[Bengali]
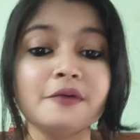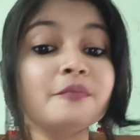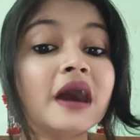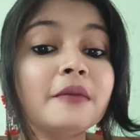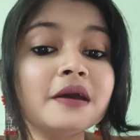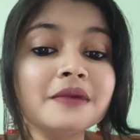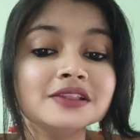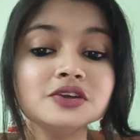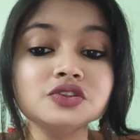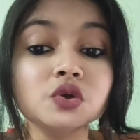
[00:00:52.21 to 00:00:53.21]
বাবা মা
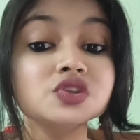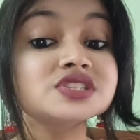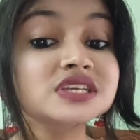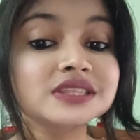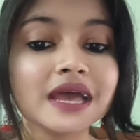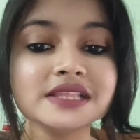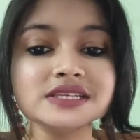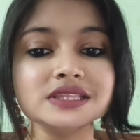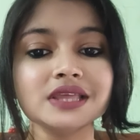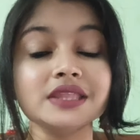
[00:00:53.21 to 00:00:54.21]
তো তোর চিন্তায়
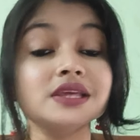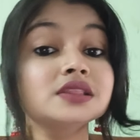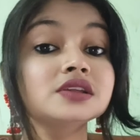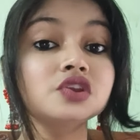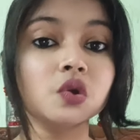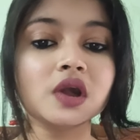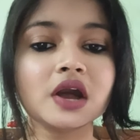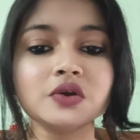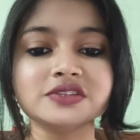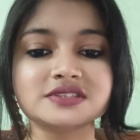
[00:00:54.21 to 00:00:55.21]
চিন্তায় দিন দিন রোগা
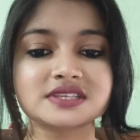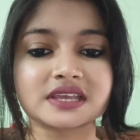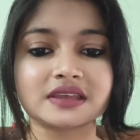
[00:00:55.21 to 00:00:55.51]
হচ্ছে